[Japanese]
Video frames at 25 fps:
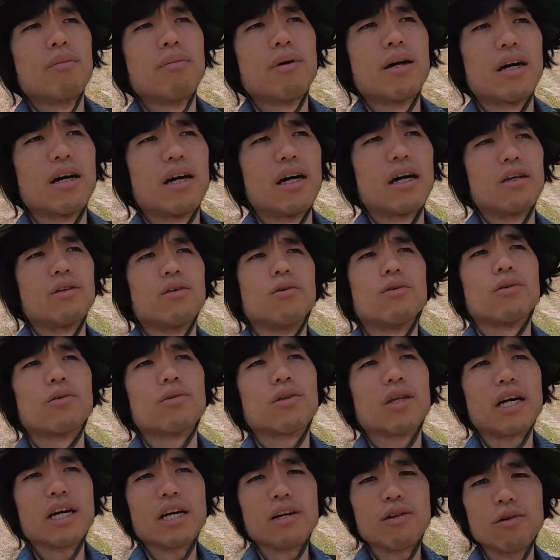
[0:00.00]
まあ、あ
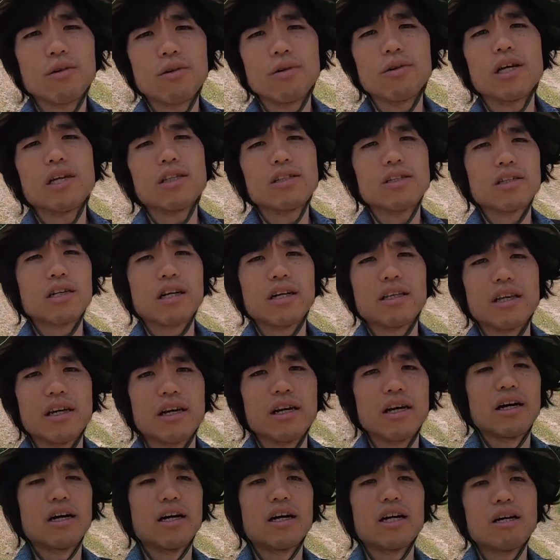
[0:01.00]
の大砲レンズが
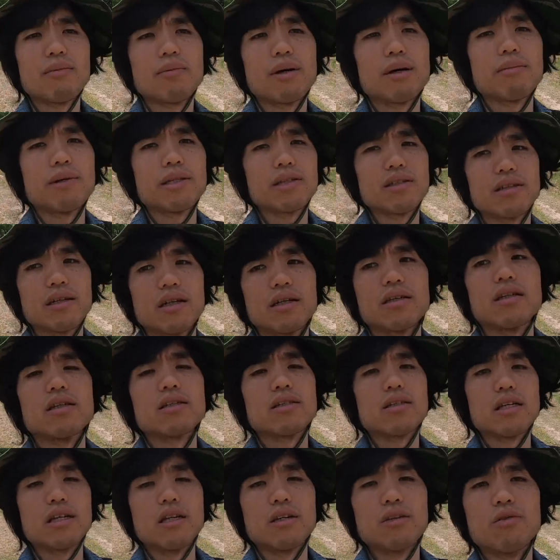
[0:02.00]
ねあれば別なんで
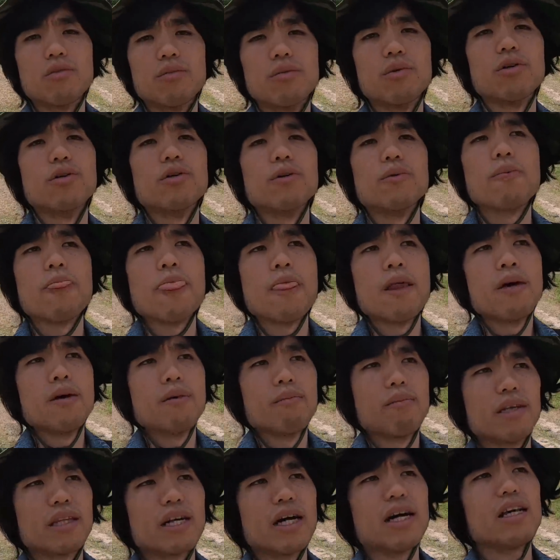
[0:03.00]
すけれども、
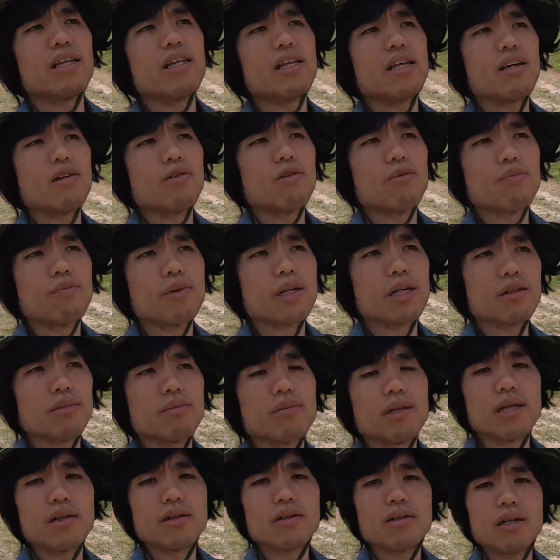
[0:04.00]
まあ、大抵 ろっぴゃく
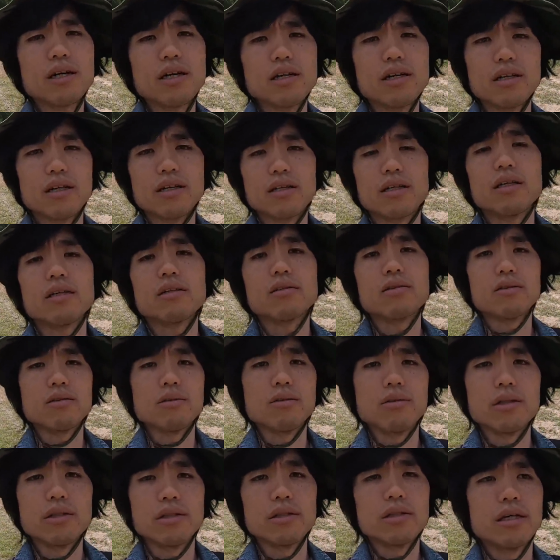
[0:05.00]
ミリ ぐらいになってくる
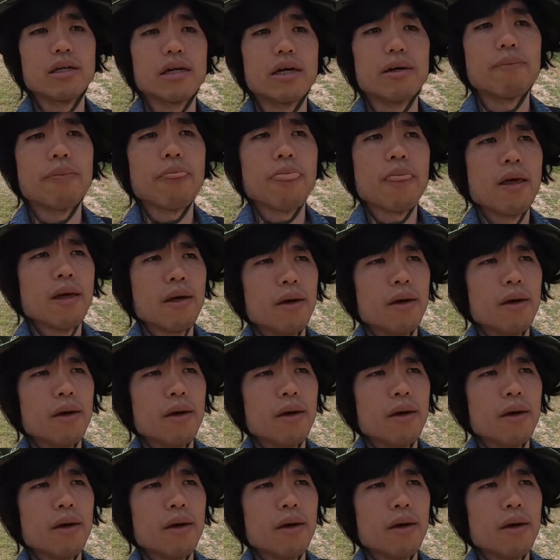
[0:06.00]
とですね、